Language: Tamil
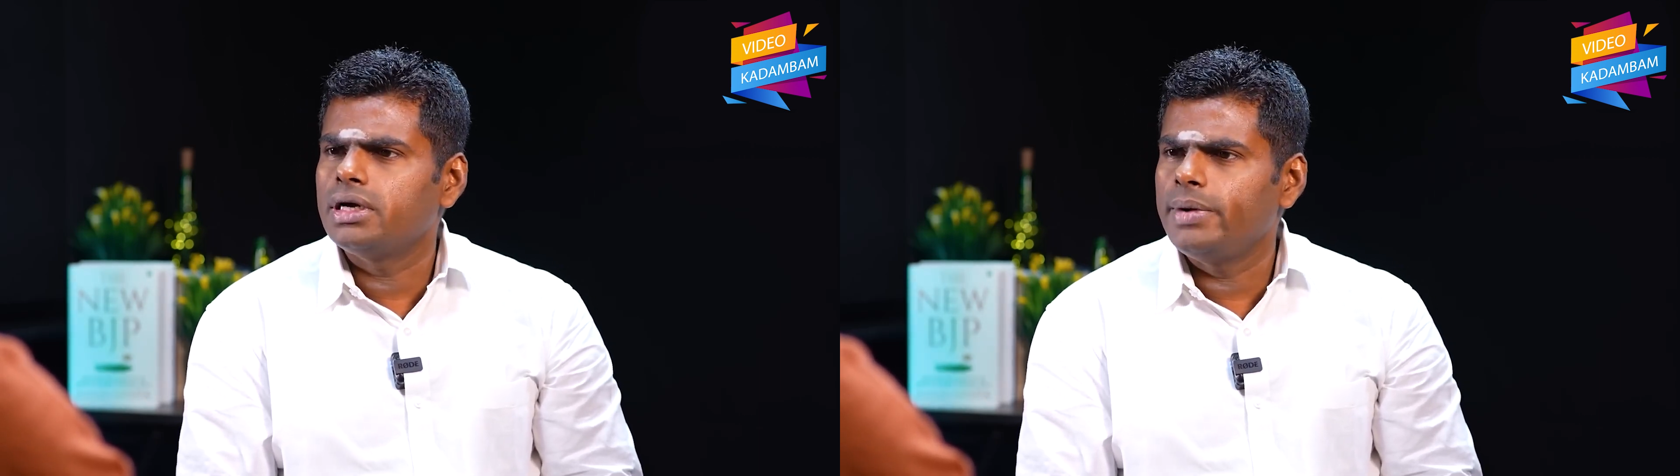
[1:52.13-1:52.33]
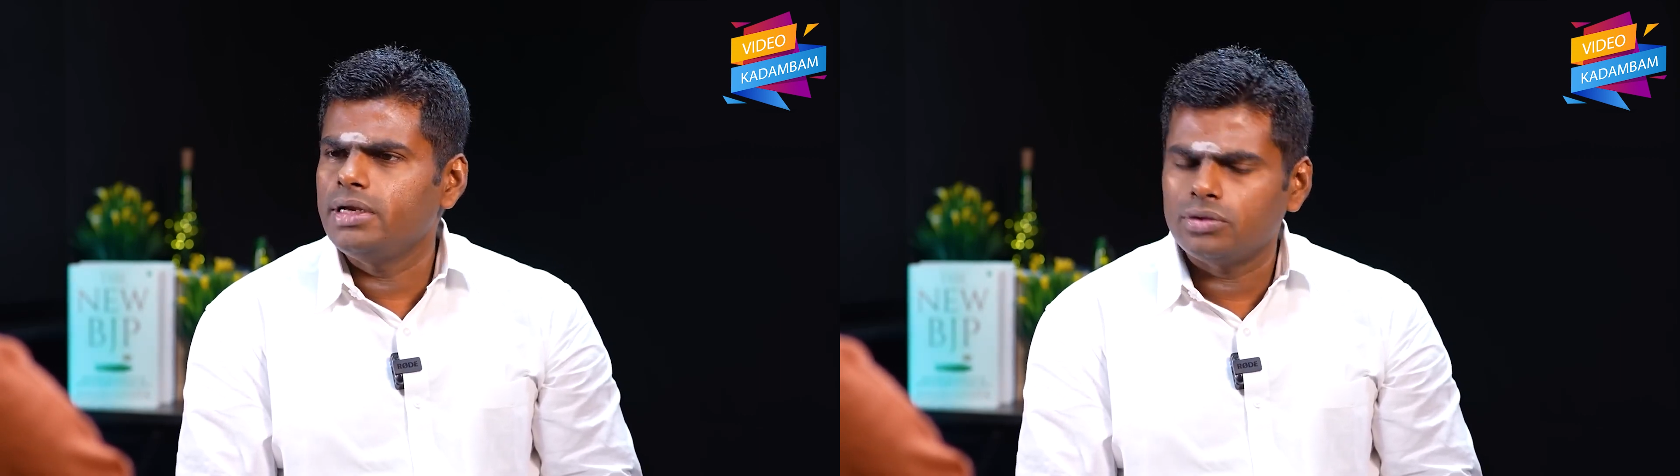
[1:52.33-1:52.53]

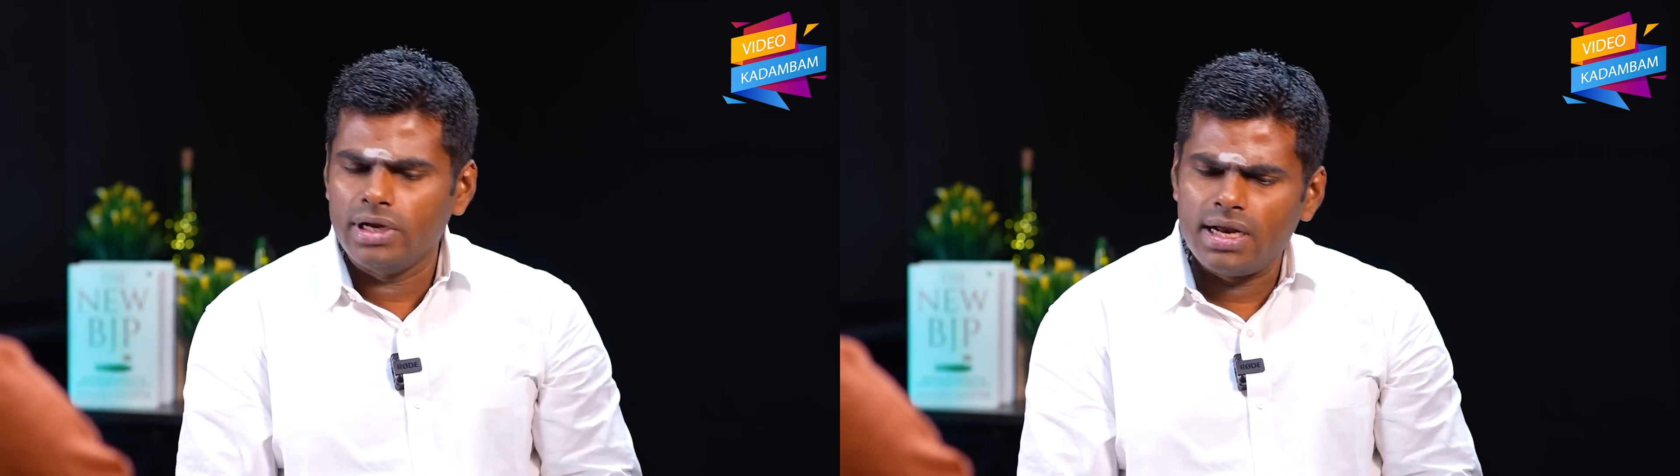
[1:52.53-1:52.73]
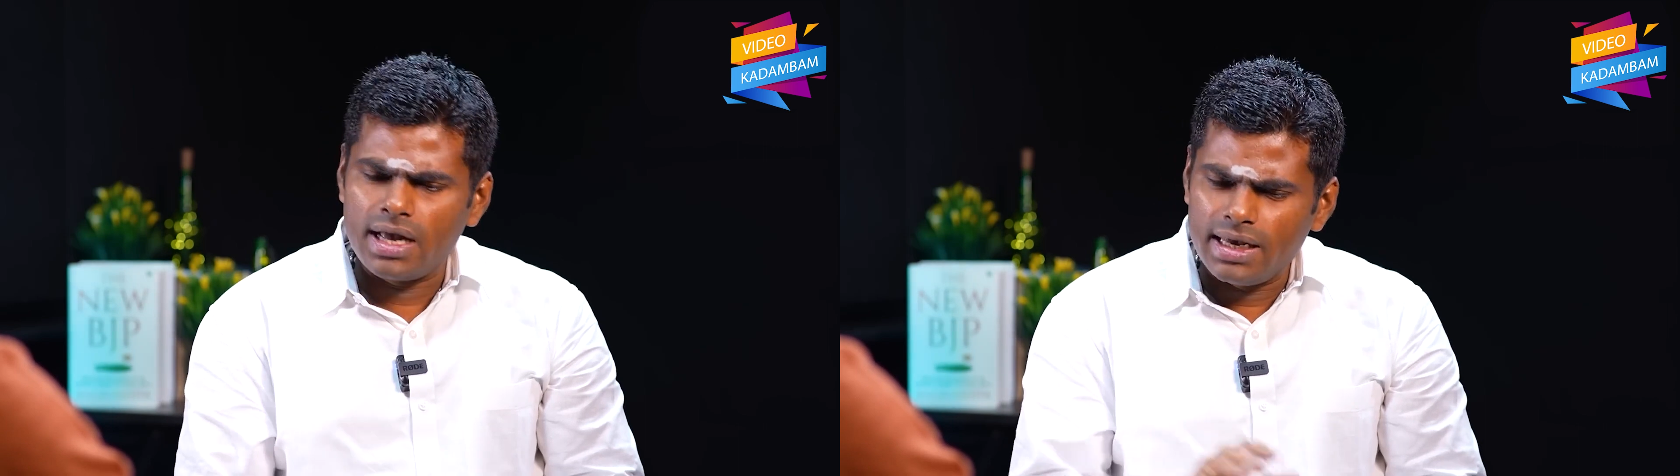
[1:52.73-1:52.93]
அப்படின்னு
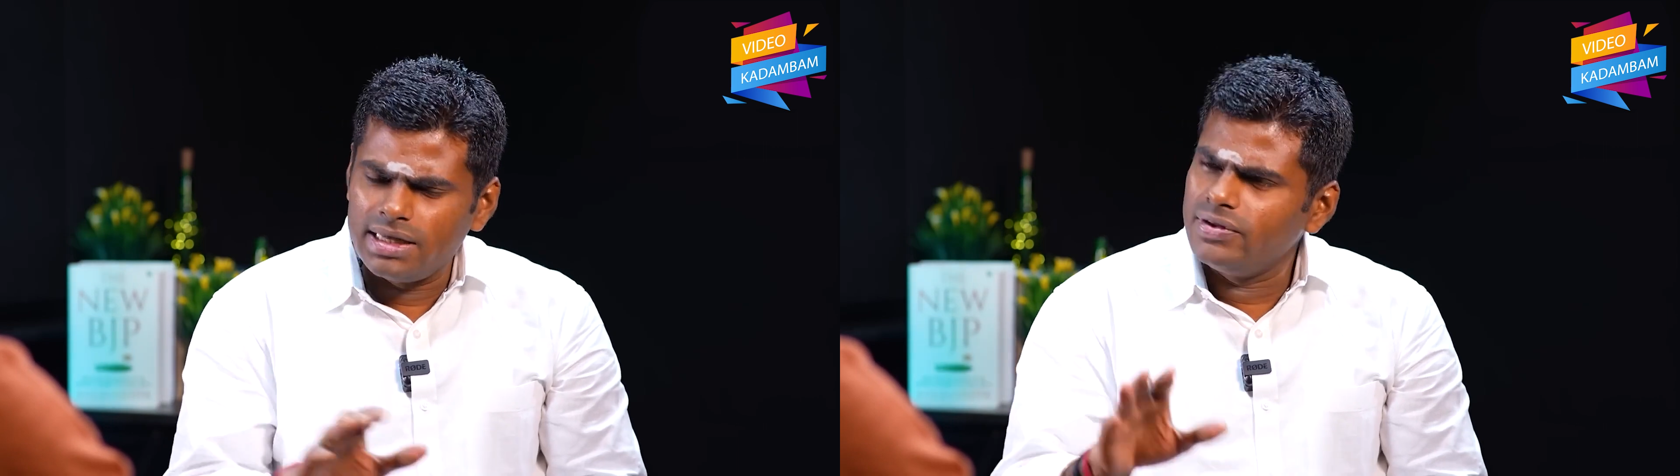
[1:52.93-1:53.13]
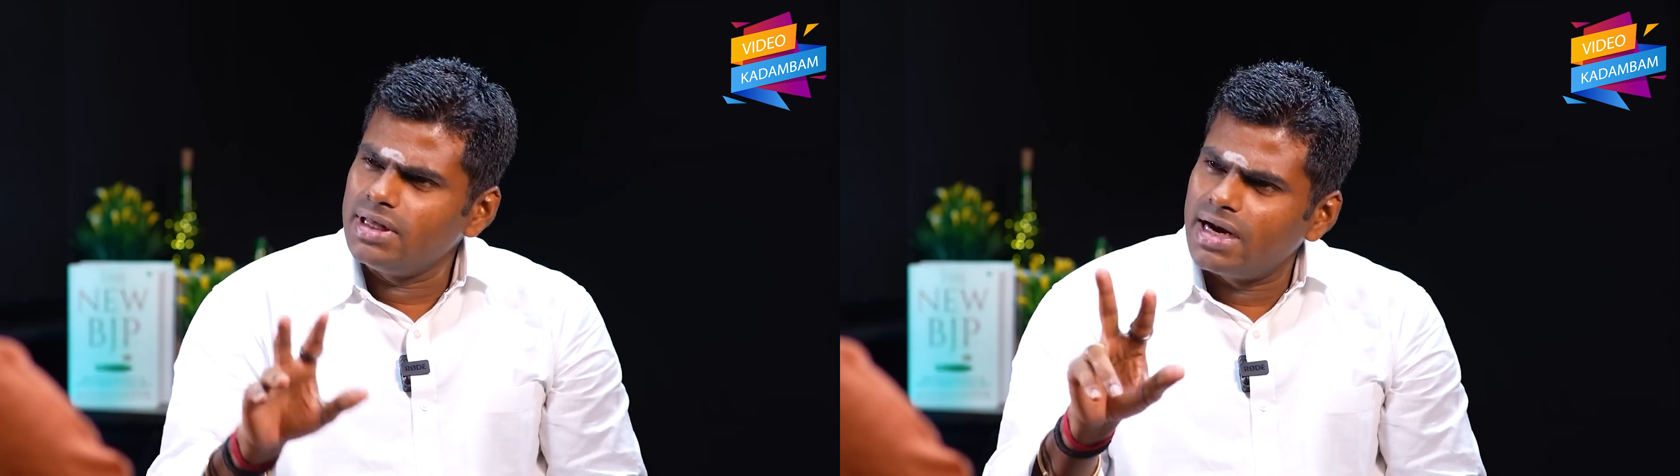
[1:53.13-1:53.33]
சொன்னீங்கன்னா
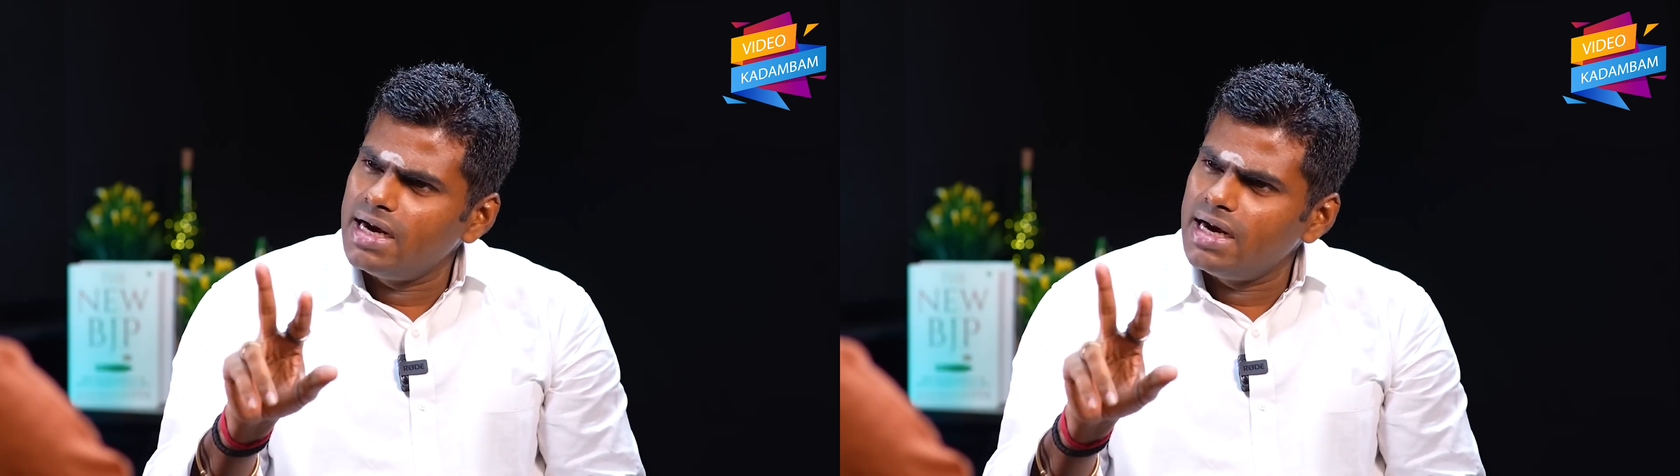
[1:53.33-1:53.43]
இதை வந்து